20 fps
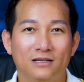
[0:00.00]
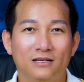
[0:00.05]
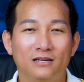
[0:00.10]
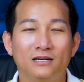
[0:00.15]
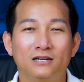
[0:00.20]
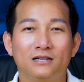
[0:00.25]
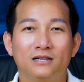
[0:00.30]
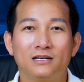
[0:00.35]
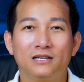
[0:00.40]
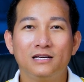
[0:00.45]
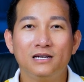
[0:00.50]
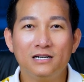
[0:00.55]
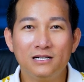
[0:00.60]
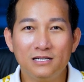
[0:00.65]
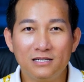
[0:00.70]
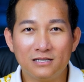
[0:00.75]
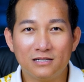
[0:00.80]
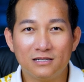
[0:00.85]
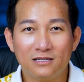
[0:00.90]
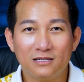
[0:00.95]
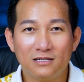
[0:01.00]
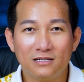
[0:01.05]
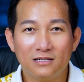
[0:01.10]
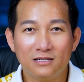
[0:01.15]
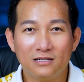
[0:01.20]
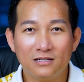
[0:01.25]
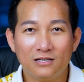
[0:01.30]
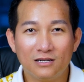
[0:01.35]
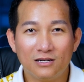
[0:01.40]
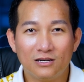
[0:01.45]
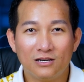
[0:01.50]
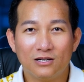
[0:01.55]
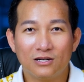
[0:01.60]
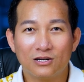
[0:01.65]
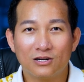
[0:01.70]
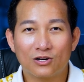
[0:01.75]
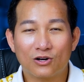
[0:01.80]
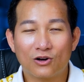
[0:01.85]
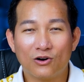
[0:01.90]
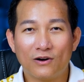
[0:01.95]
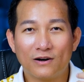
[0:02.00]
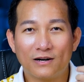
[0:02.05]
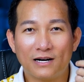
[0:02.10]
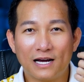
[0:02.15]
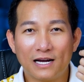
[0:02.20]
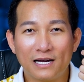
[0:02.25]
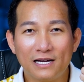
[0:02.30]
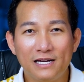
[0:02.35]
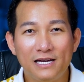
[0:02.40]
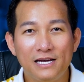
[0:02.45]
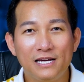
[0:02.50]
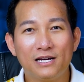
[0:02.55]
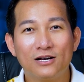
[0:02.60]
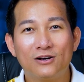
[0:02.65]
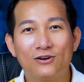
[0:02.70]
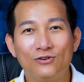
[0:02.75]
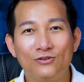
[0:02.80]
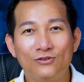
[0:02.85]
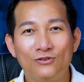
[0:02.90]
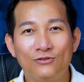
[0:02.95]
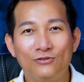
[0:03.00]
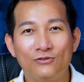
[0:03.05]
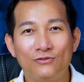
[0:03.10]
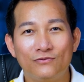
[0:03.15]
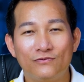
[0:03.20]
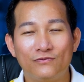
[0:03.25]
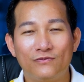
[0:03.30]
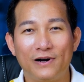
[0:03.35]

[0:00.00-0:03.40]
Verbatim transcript: dường như con đang nghiên cứu